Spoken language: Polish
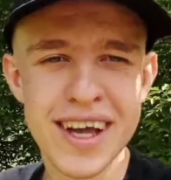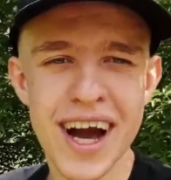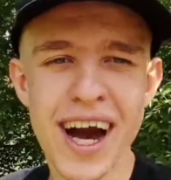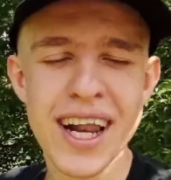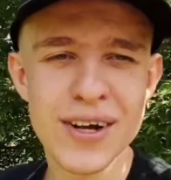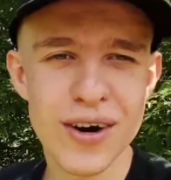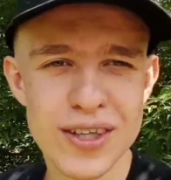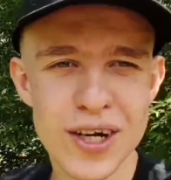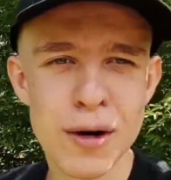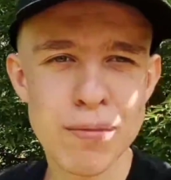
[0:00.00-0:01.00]
ale
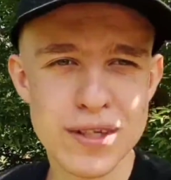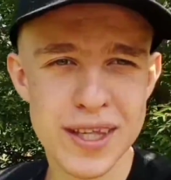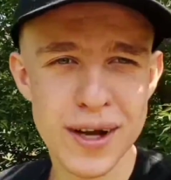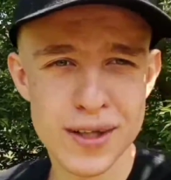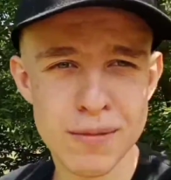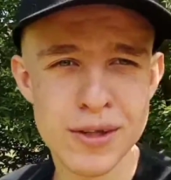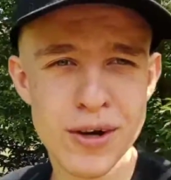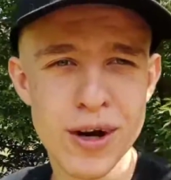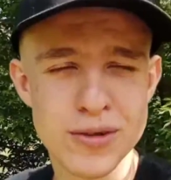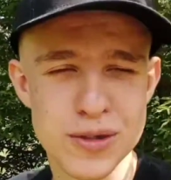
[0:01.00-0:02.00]
kochanie, oprócz tego to będę
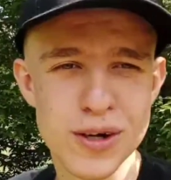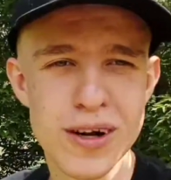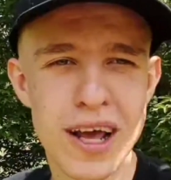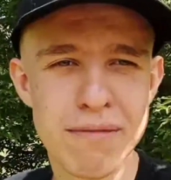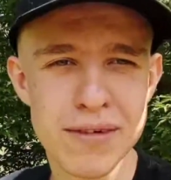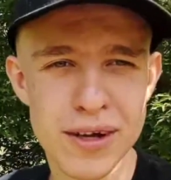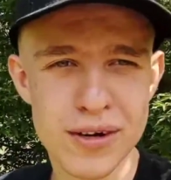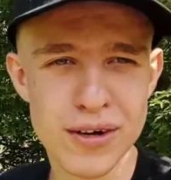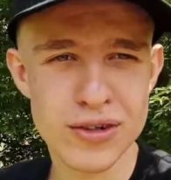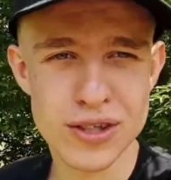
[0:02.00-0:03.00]
kończył tego live,
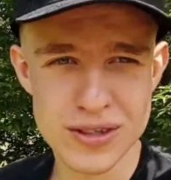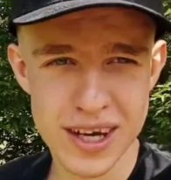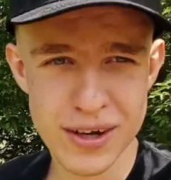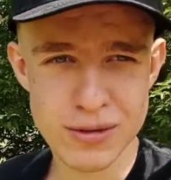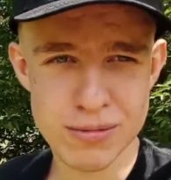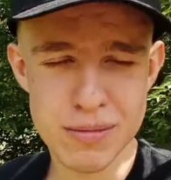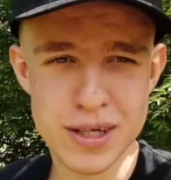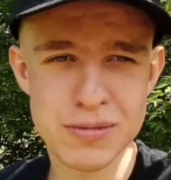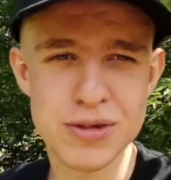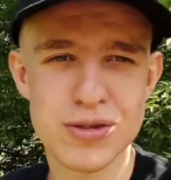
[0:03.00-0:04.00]
tego odcinka już, przepraszam,
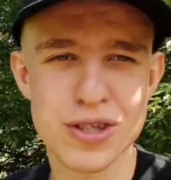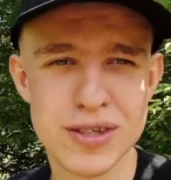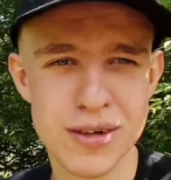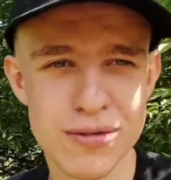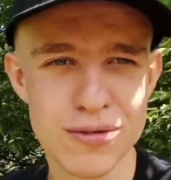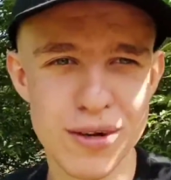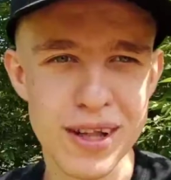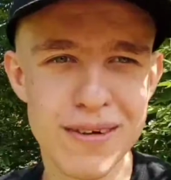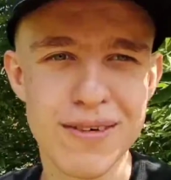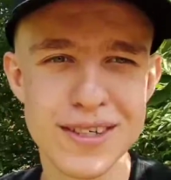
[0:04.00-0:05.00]
to jest odcinek, który
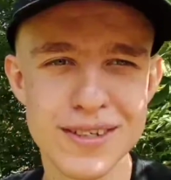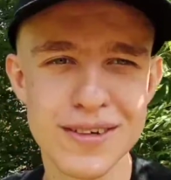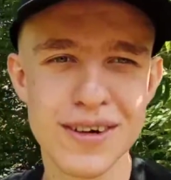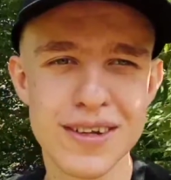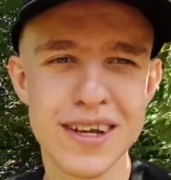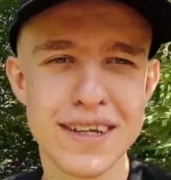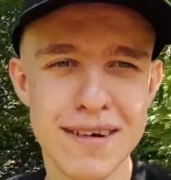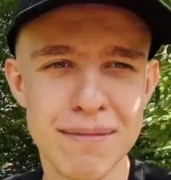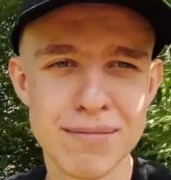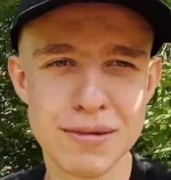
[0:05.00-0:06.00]
tak właśnie go
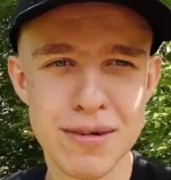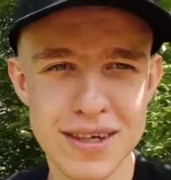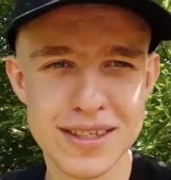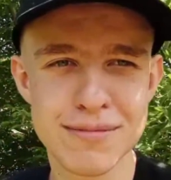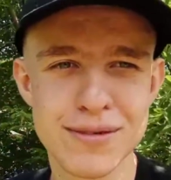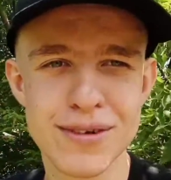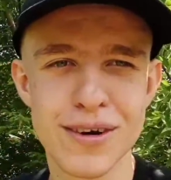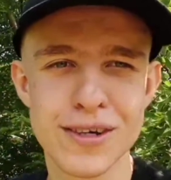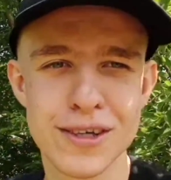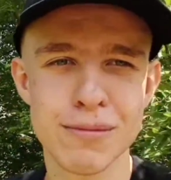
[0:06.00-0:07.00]
nagrywam, przepraszam, bo
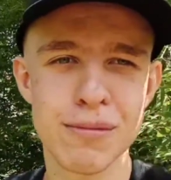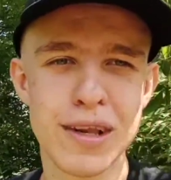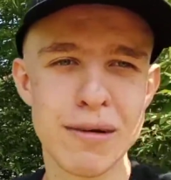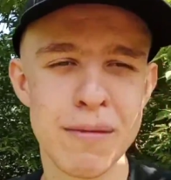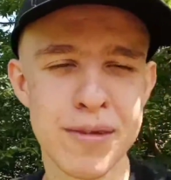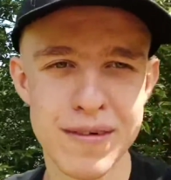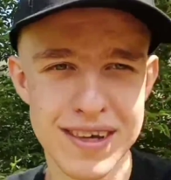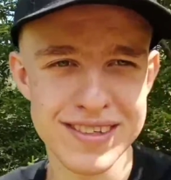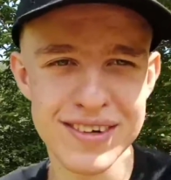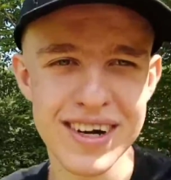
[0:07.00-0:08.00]
jakoś się pomyliłem,
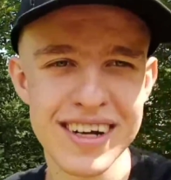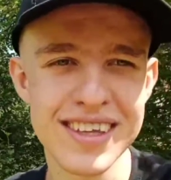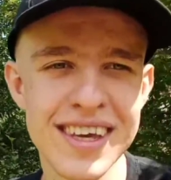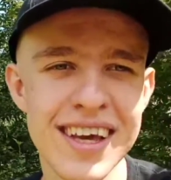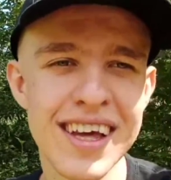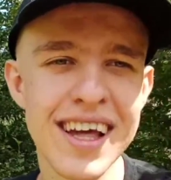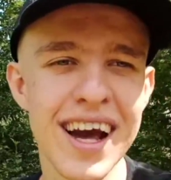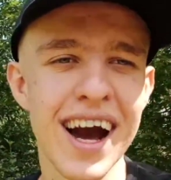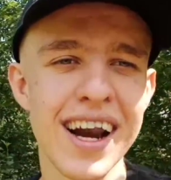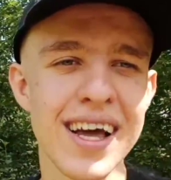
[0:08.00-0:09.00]
nieważne kochani,
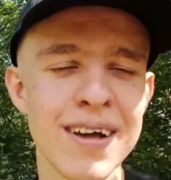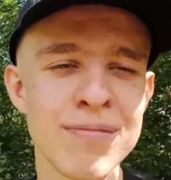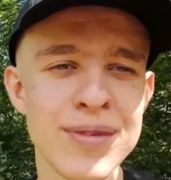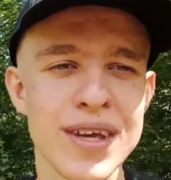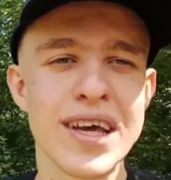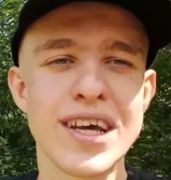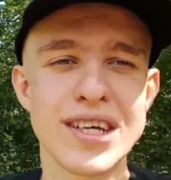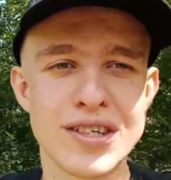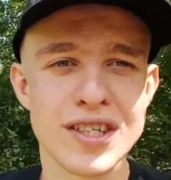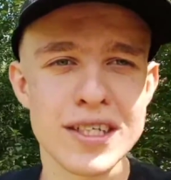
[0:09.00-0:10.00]
ale
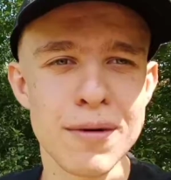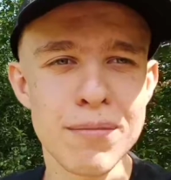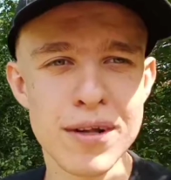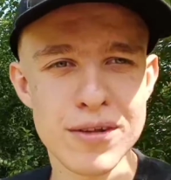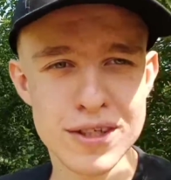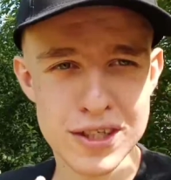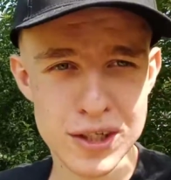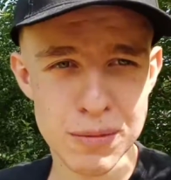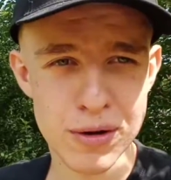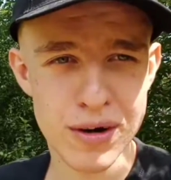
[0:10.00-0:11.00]
życzę, dobre, życzę
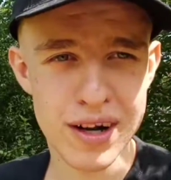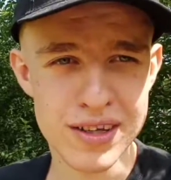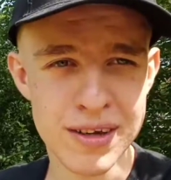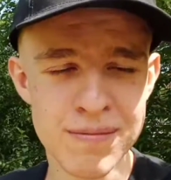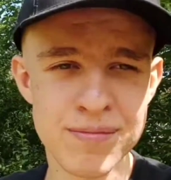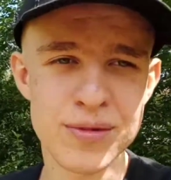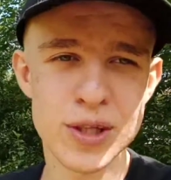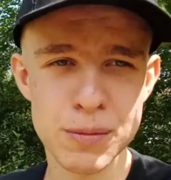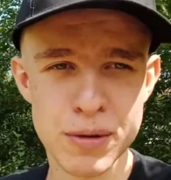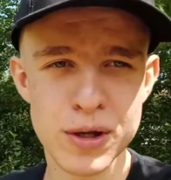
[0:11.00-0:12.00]
Tobie kochani,
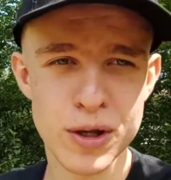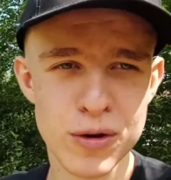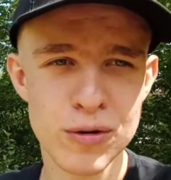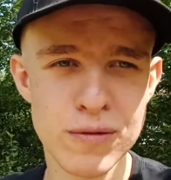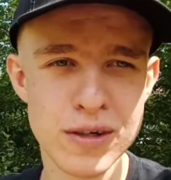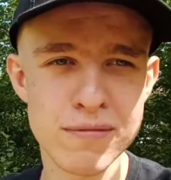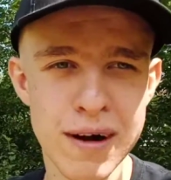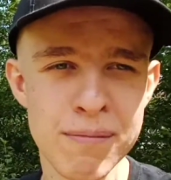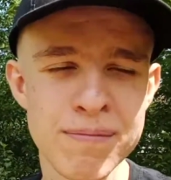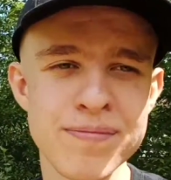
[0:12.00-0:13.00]
Tobie i również Wam